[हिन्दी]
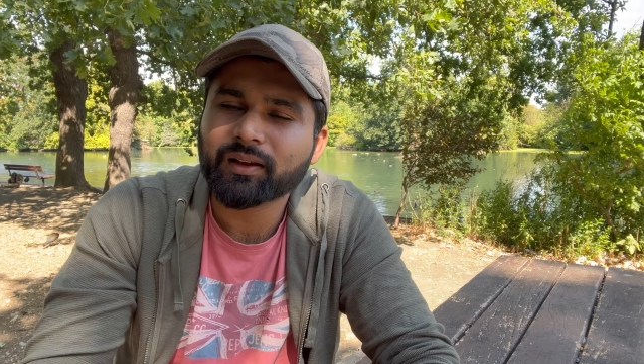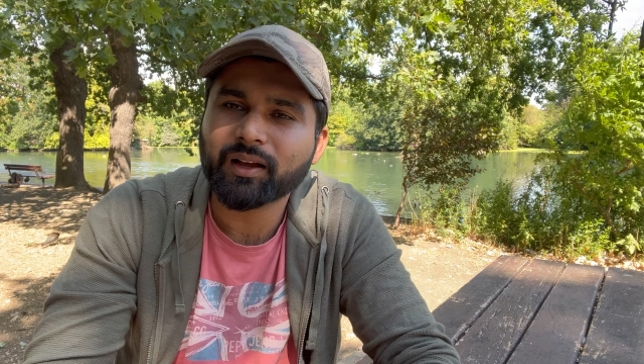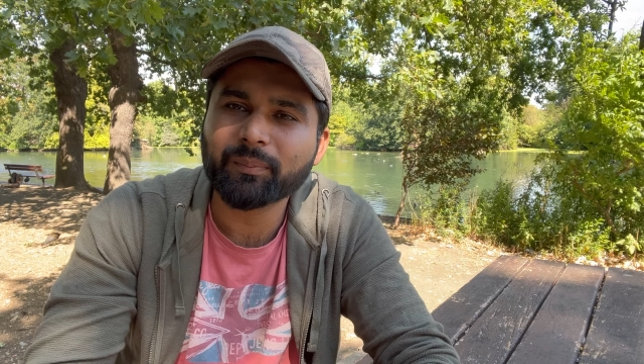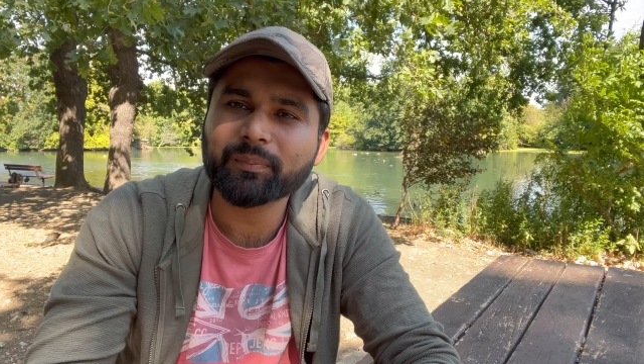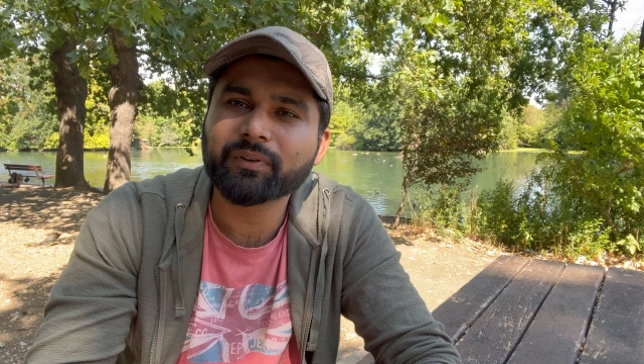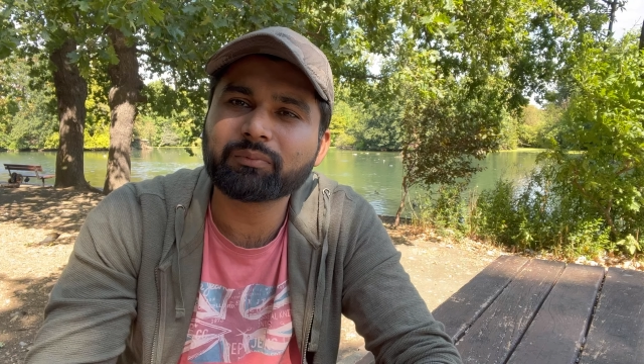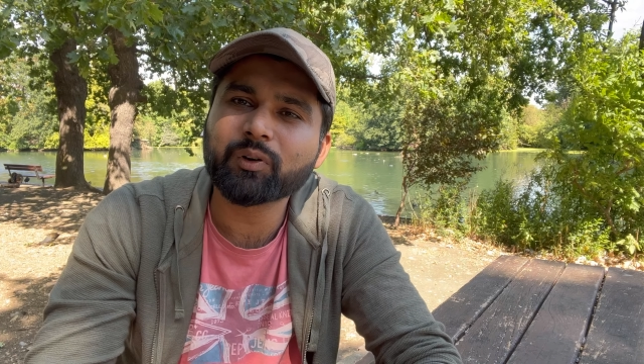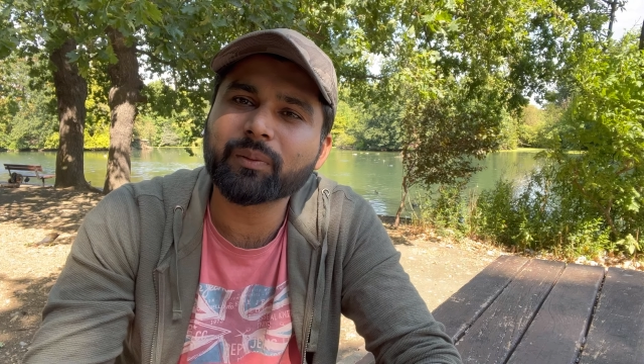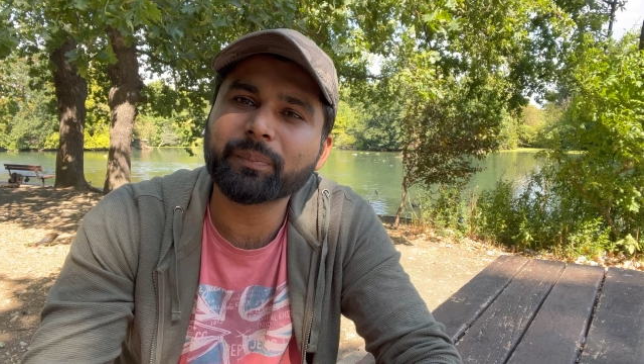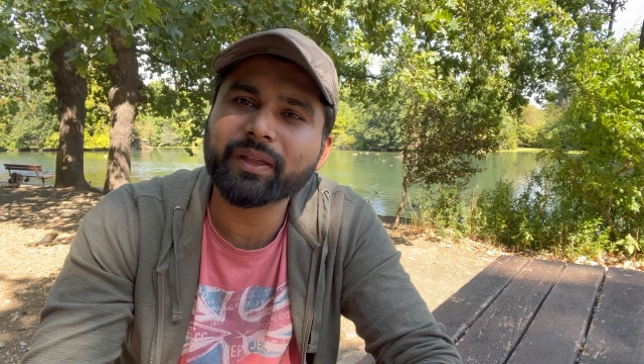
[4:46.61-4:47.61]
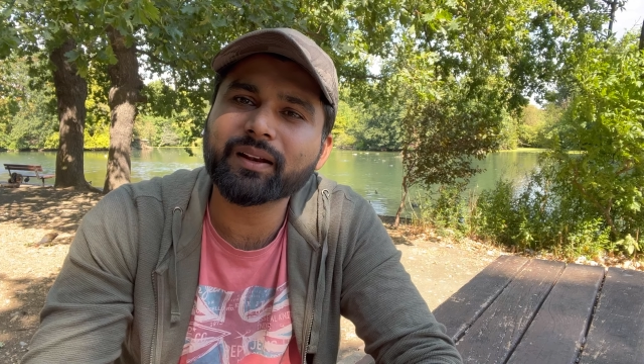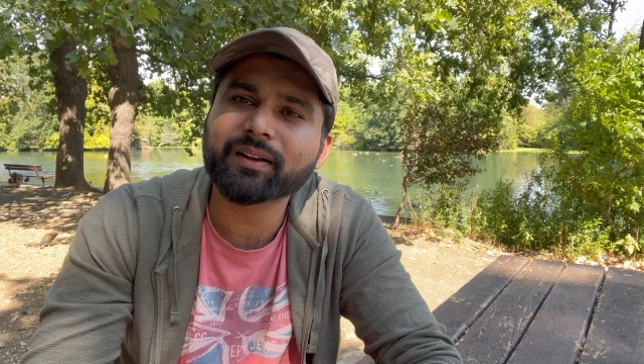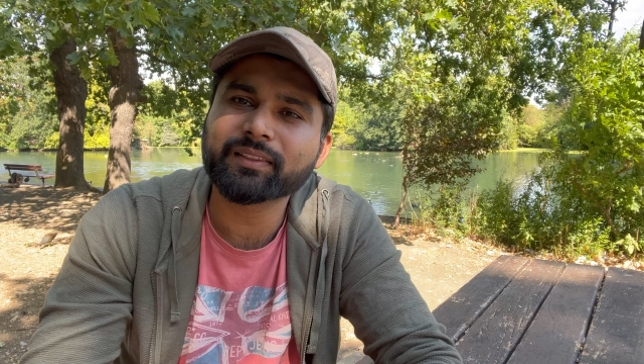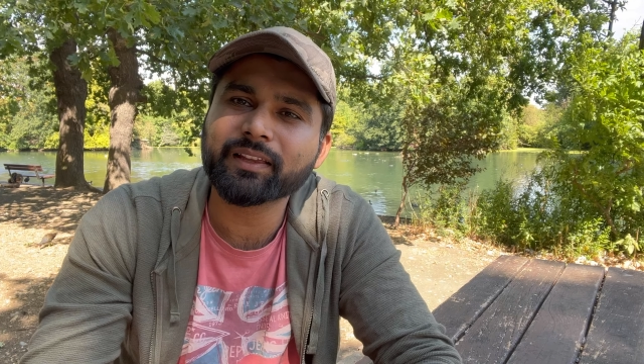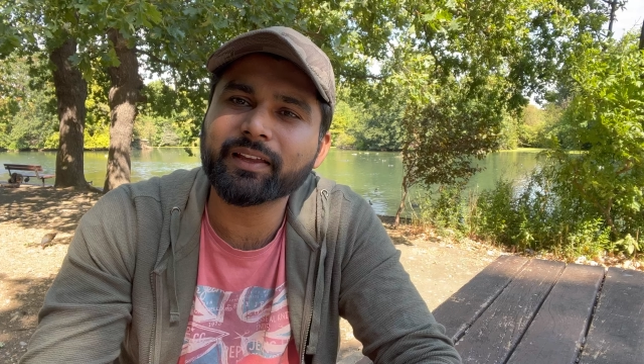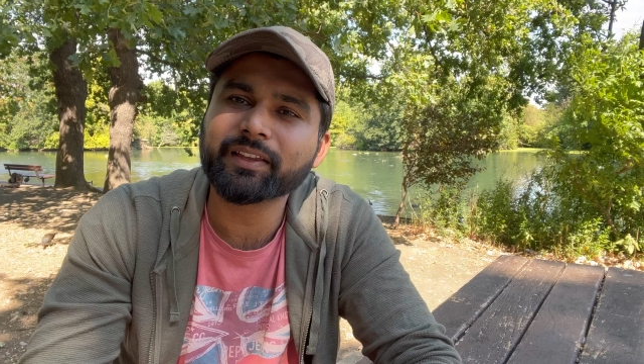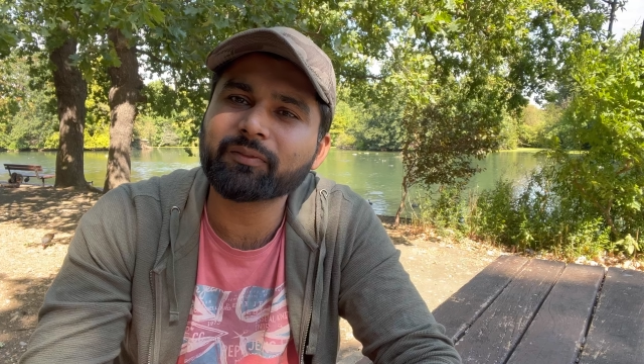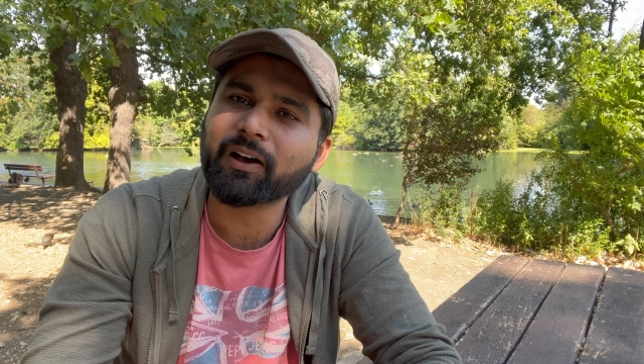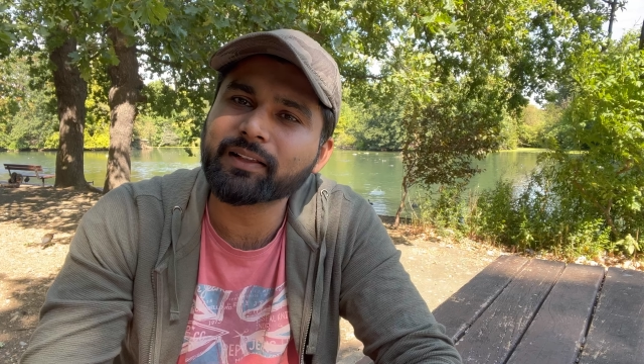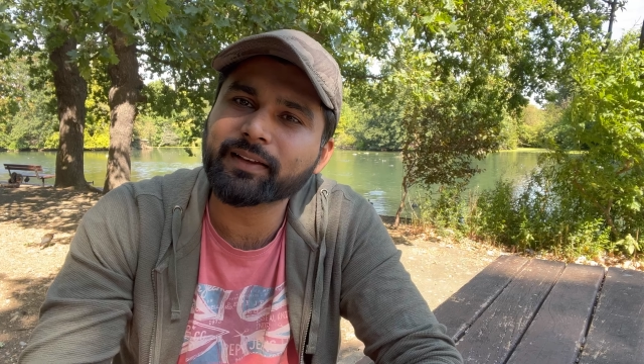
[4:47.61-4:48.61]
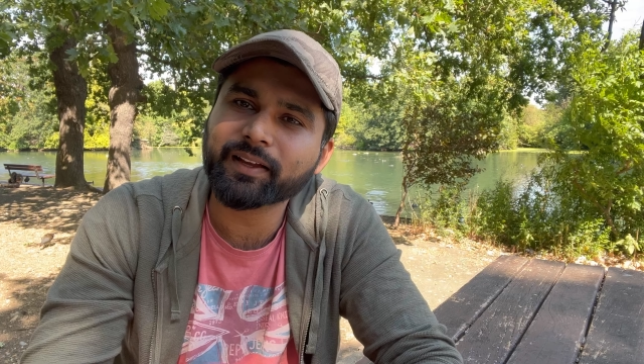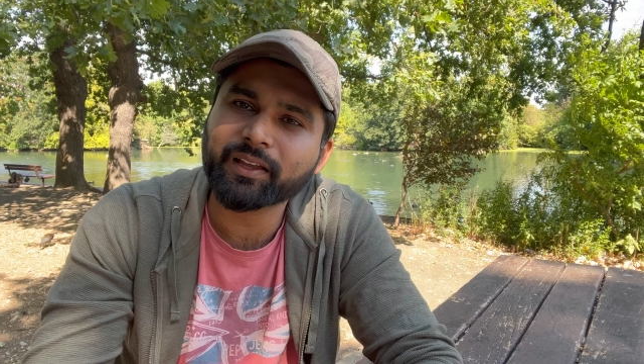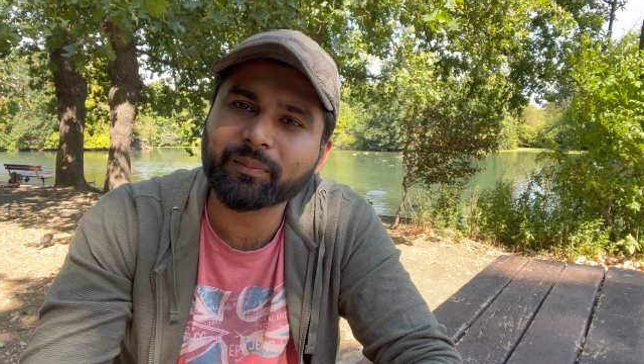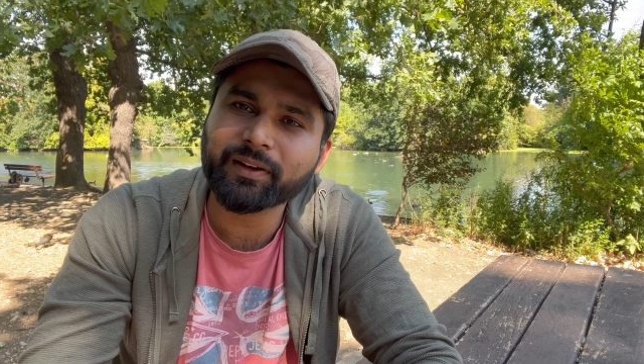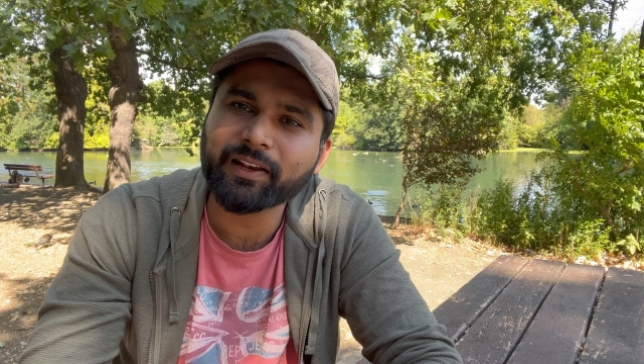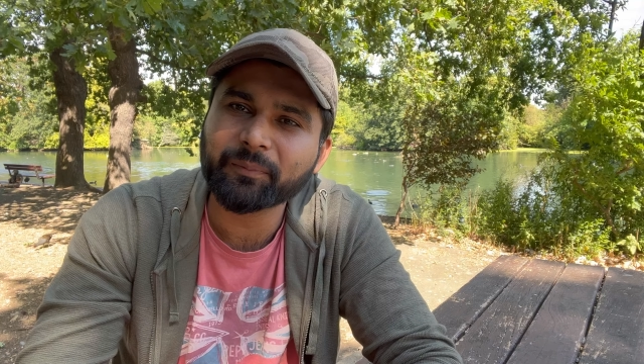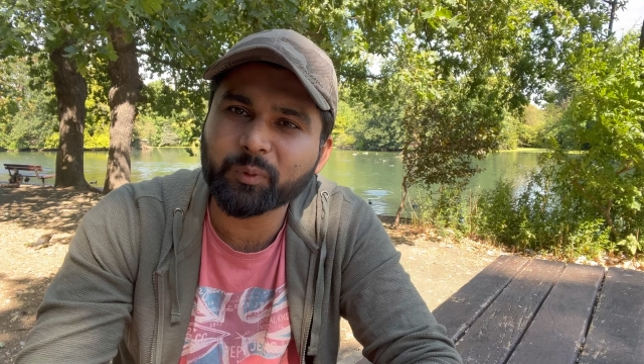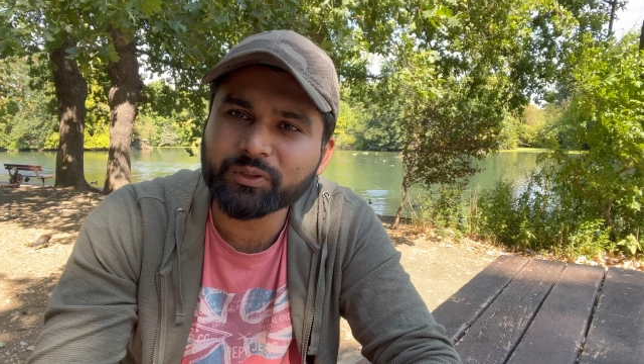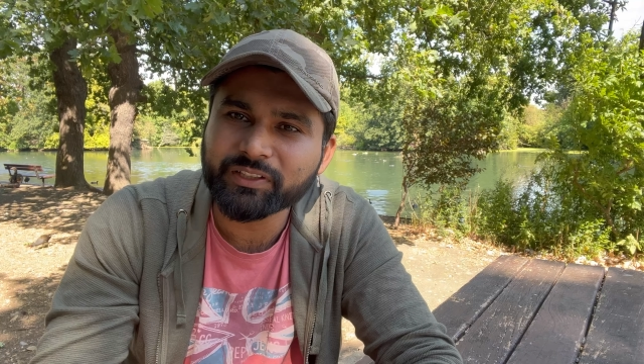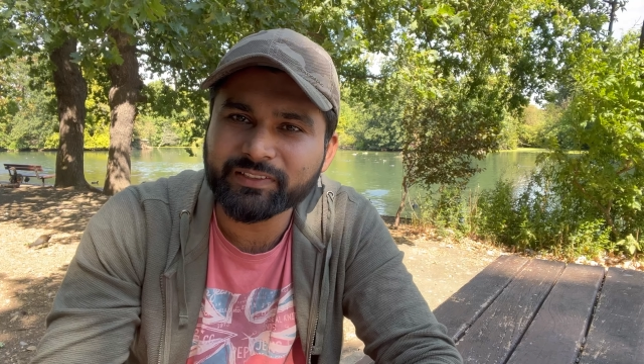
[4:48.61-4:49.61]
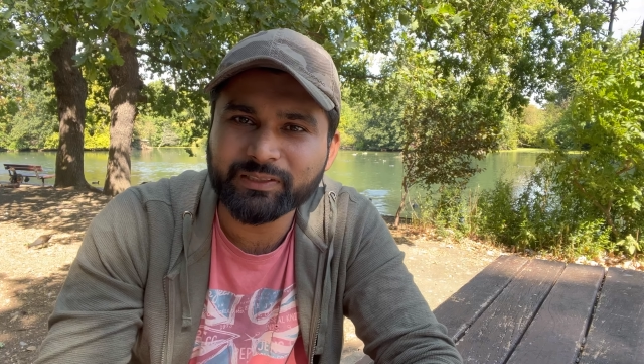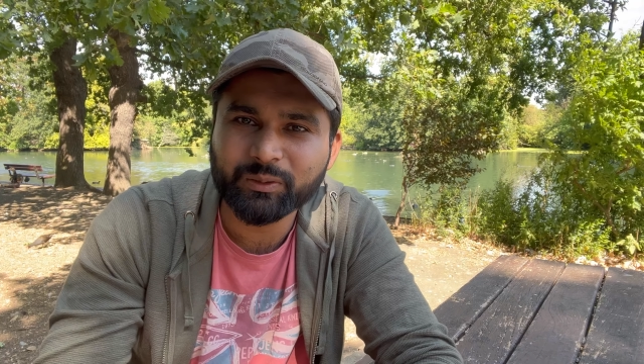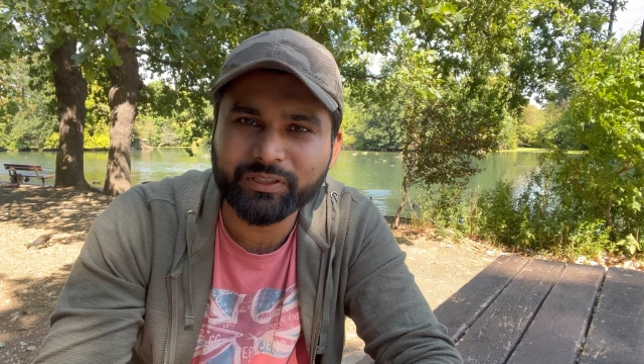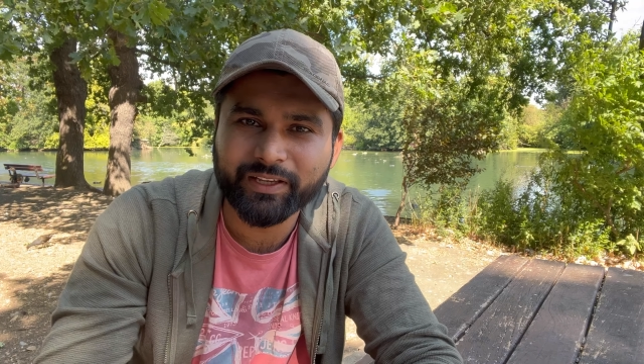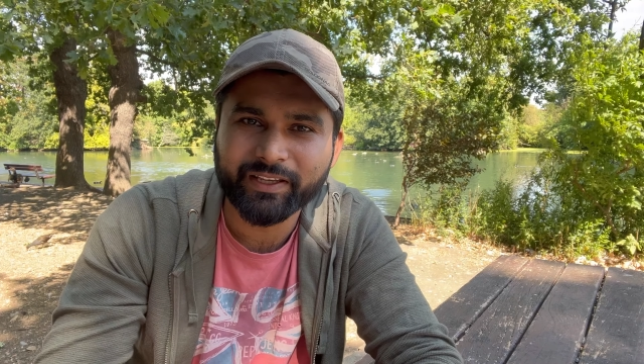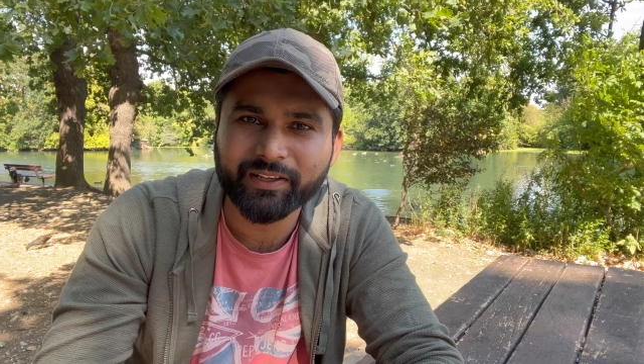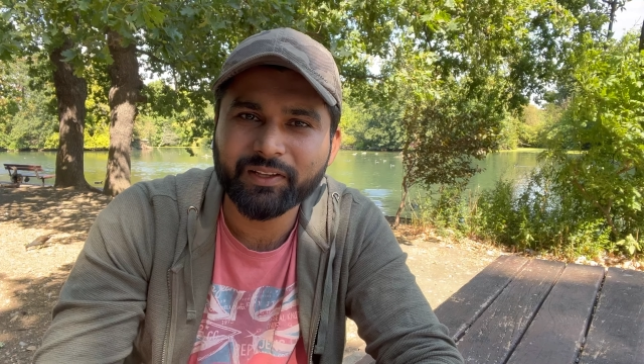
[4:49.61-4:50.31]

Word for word: हम वो कंपेयर करते हैं कि वहाँ जाके हमारी लाइफ बहुत इजी हो जाएगी